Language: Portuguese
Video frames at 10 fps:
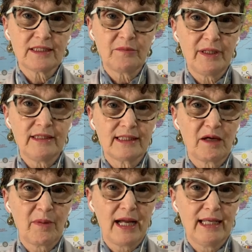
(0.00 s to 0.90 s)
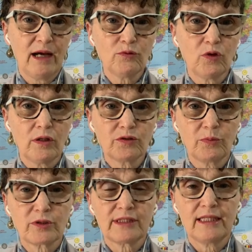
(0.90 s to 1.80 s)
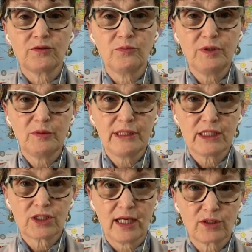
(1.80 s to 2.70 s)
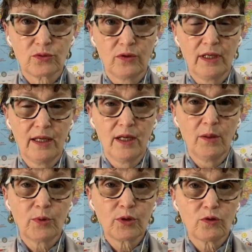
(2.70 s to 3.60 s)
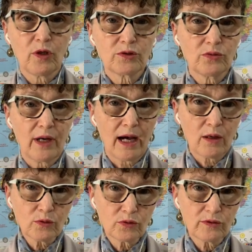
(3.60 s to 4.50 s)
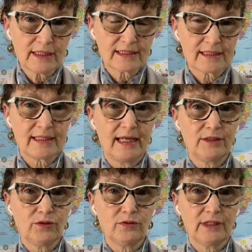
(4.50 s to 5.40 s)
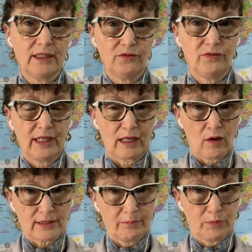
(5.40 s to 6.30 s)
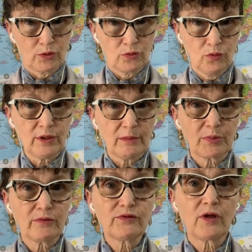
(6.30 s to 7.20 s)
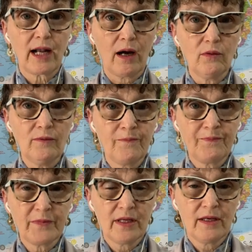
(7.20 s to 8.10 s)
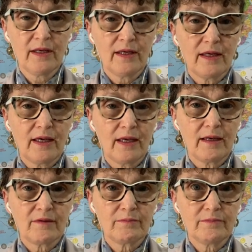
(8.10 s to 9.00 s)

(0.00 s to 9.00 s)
também trabalhar o nosso processo bioenergético, porque o nosso autodesassédio significa a nossa postura profissional, é,